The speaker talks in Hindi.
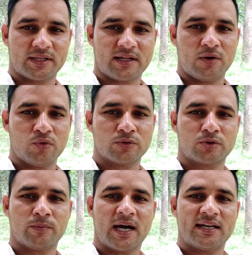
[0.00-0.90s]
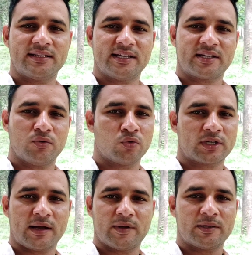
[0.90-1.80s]
फंसा हूँ तो मान लीजिए कि
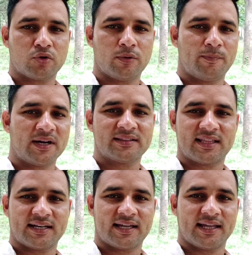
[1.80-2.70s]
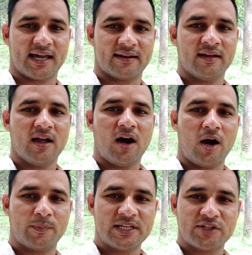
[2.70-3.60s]
उनका भी तो बंद था ना यार
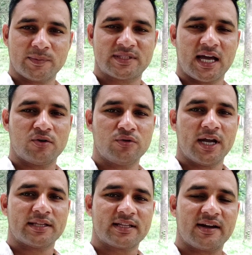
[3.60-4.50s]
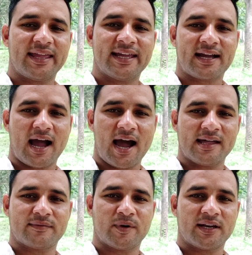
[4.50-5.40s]
अभी जब चालू है तो एक
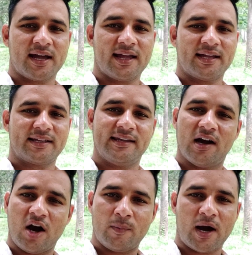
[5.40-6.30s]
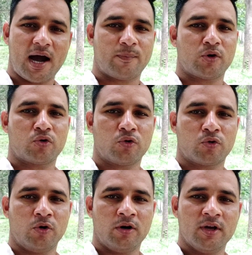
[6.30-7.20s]
आस बना है कि अब आप
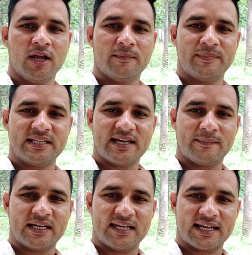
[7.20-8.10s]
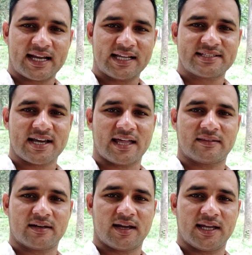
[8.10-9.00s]
लोगों को वीजा मिलने का
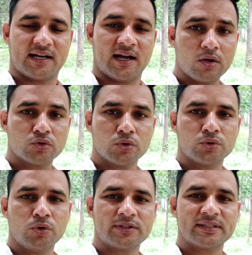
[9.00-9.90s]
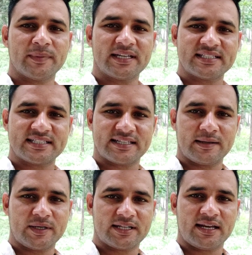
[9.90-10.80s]
चांस रहेगा तो दोस्त मैंने
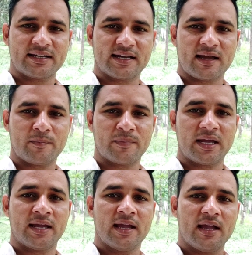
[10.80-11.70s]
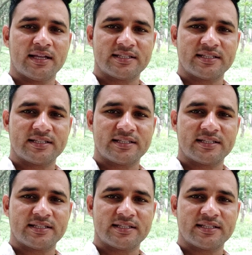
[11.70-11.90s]
जितने भी टेलीग्राम में